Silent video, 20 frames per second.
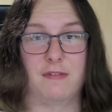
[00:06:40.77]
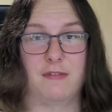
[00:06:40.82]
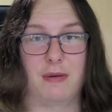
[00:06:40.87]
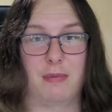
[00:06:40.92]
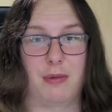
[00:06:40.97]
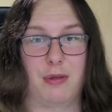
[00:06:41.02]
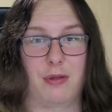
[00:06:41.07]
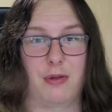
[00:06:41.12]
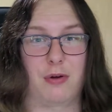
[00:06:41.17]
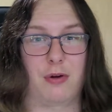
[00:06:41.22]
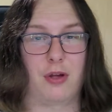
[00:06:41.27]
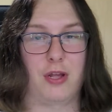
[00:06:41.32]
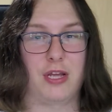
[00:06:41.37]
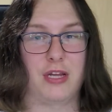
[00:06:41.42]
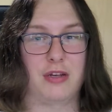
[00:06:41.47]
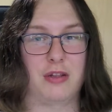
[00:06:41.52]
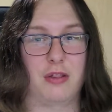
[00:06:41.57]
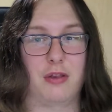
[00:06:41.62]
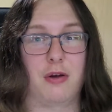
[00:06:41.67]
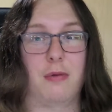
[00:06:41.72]
wam się to
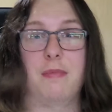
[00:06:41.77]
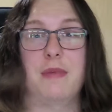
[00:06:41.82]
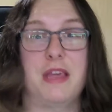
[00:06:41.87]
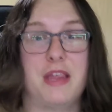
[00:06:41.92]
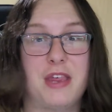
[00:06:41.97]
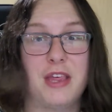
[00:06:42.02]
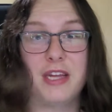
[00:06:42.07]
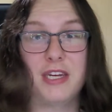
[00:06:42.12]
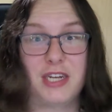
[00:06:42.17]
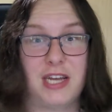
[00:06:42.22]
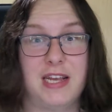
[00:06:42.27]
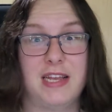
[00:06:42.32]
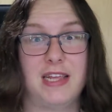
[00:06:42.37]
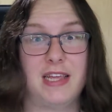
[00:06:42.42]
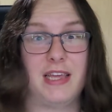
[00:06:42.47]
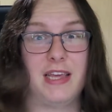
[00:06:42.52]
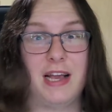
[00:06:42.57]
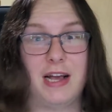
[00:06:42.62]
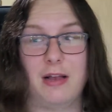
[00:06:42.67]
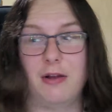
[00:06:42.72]
kojarzyć. No misie,
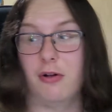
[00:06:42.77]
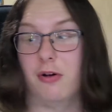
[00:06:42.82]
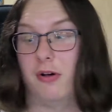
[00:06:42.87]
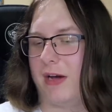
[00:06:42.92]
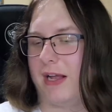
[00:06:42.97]
żelki, halo.